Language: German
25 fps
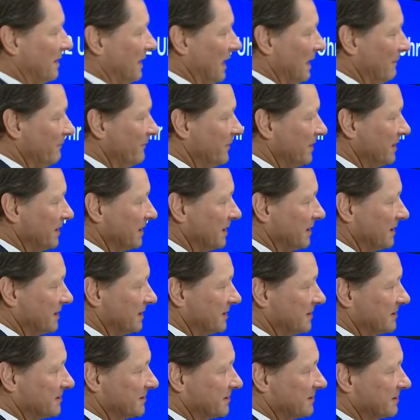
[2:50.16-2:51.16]
haben wir
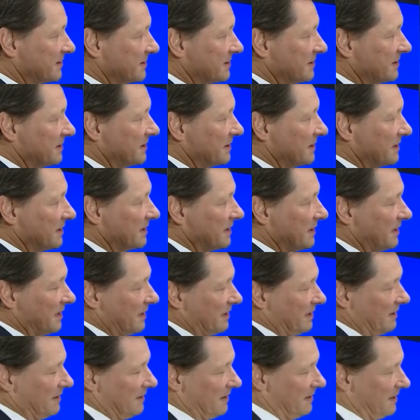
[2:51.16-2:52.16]
das
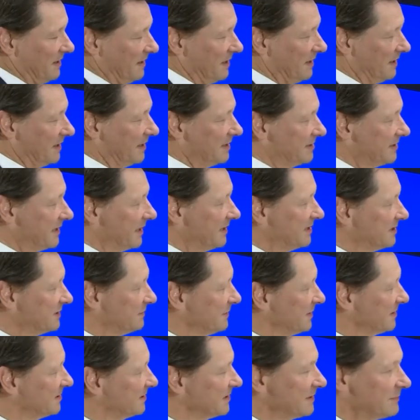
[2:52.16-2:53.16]

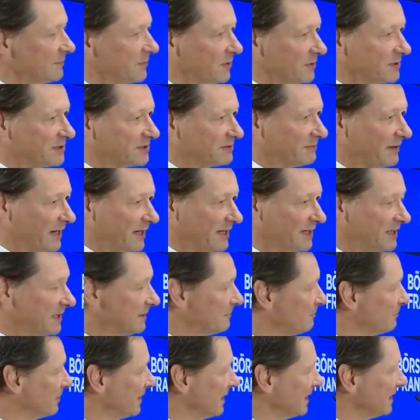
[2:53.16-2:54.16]
Retracement 702
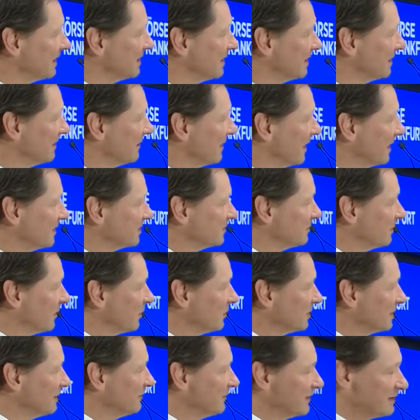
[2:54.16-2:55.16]
im Blick, also bei
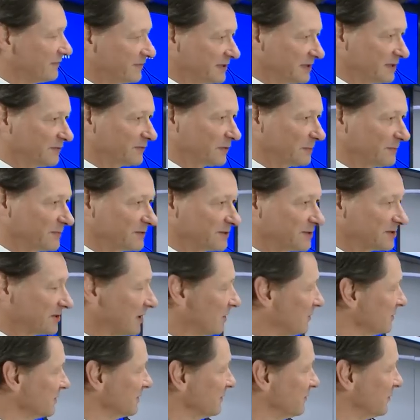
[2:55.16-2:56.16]
ungefähr
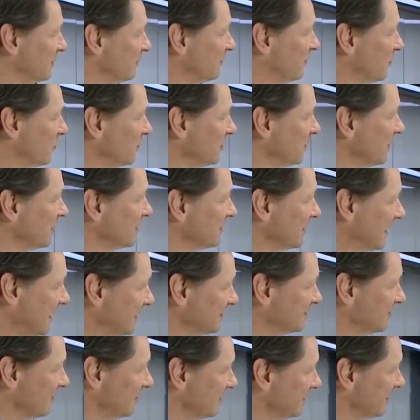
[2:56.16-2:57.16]
54.500. Da
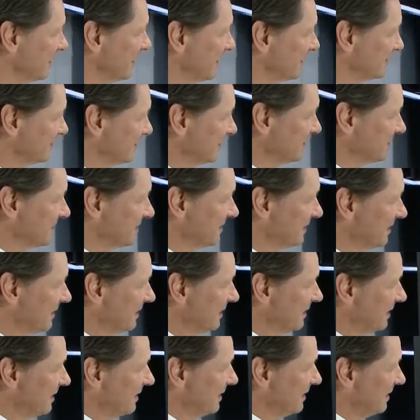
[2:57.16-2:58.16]
sollte er sich
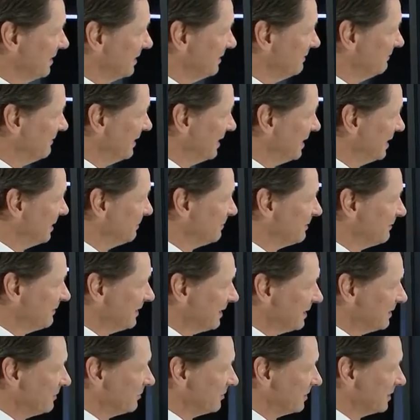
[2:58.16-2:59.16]
in
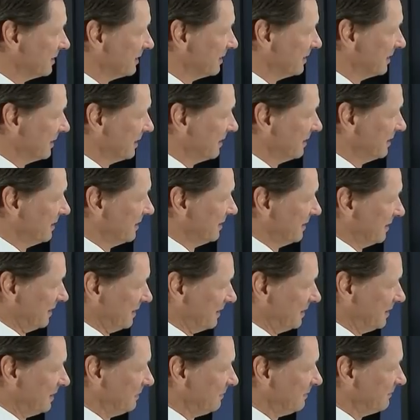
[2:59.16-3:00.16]
Wellenbewegungen
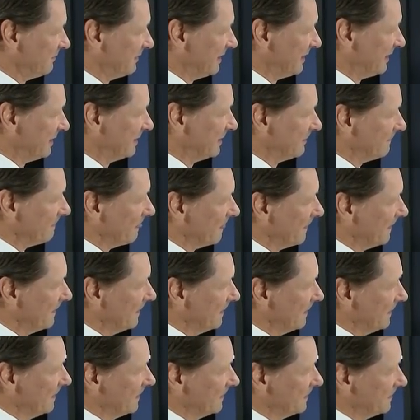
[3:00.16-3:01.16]
hinbewegen.
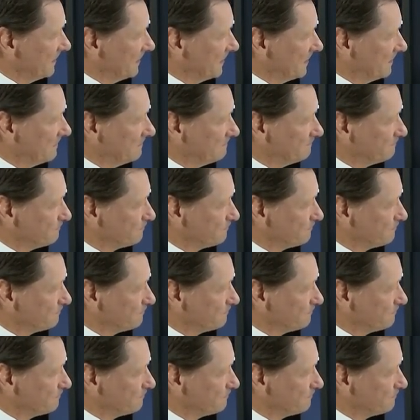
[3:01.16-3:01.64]
Ähm,